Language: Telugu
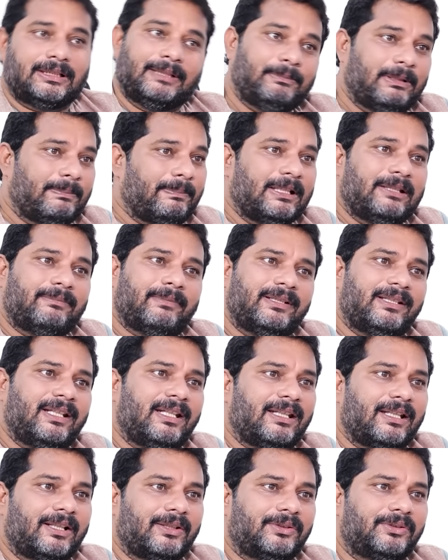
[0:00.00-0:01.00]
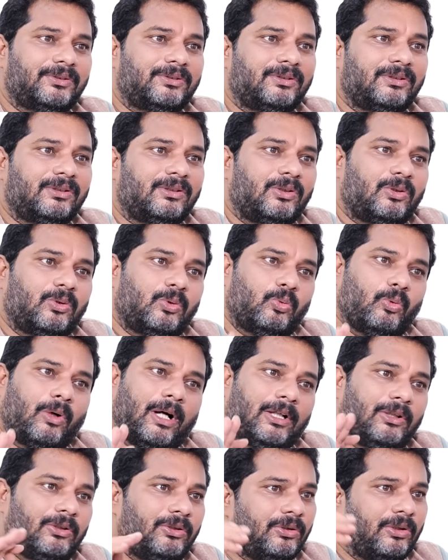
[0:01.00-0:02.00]
సరే మీరు పది మంది వెళ్ళారు
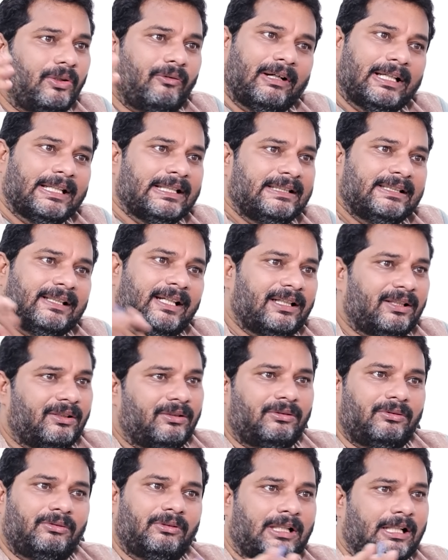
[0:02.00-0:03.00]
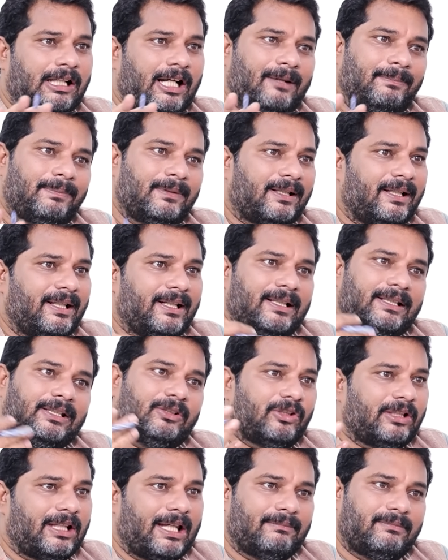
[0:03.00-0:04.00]
వాళ్ళు వాళ్ళ ఇంటికాడ ఒక కాపులు కాయడానికి
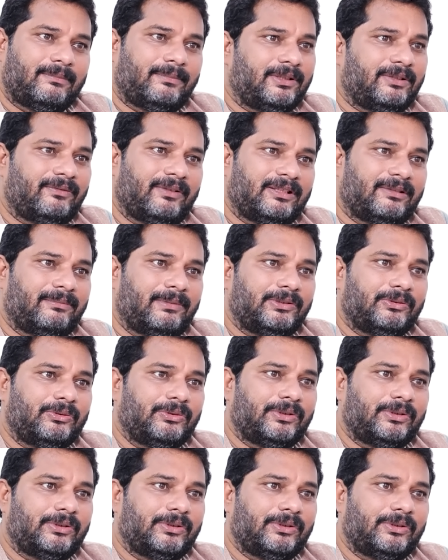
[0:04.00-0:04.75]
ఒక యాభై మంది వంద మంది